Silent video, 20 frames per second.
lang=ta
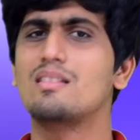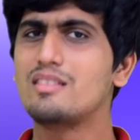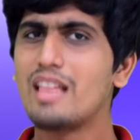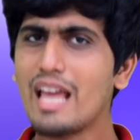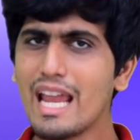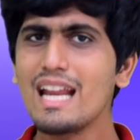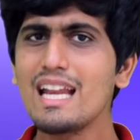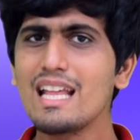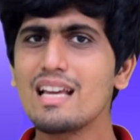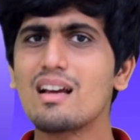
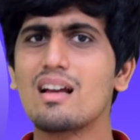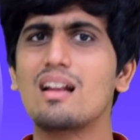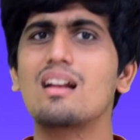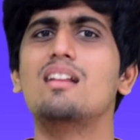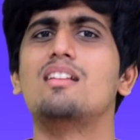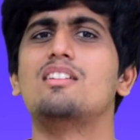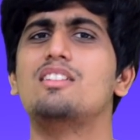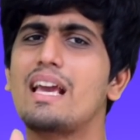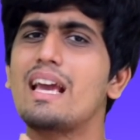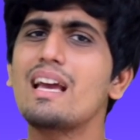தேனிகள்
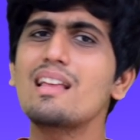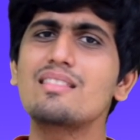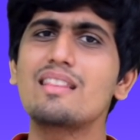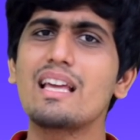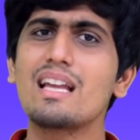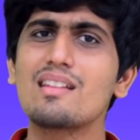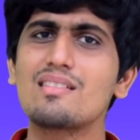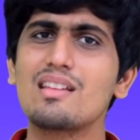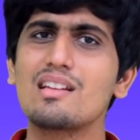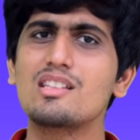ஏன்
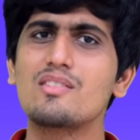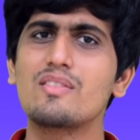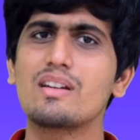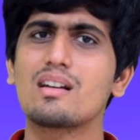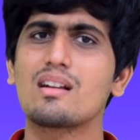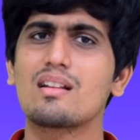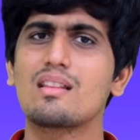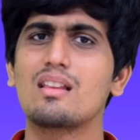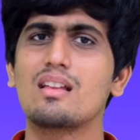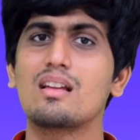தேனை சேர்த்து
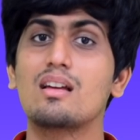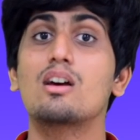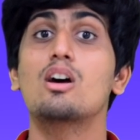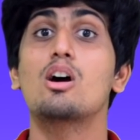வைக்கிறது